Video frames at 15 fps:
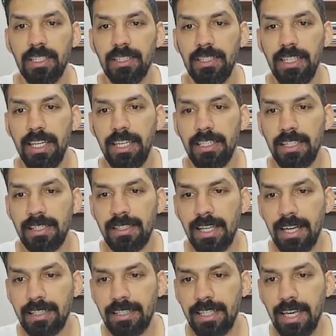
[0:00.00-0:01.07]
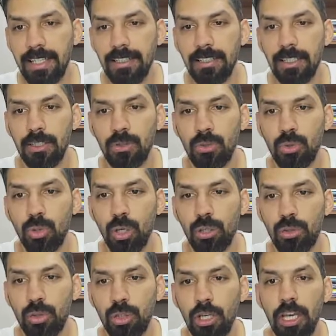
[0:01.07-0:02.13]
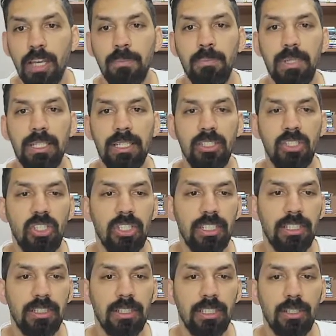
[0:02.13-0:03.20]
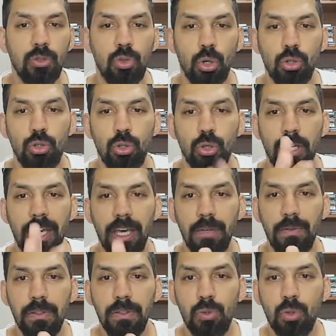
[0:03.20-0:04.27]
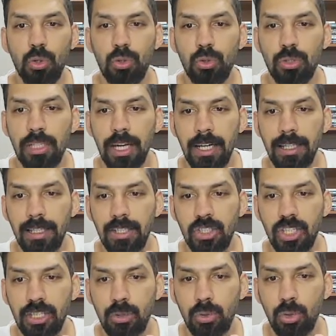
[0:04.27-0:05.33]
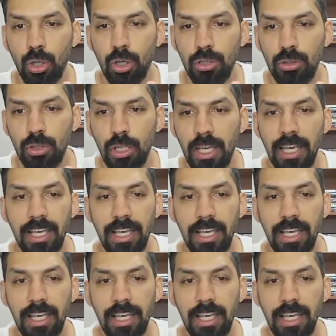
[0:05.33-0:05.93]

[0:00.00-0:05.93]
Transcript: Diğeri de zaten 4. Birincinin kökü F'in kökü sadece 4.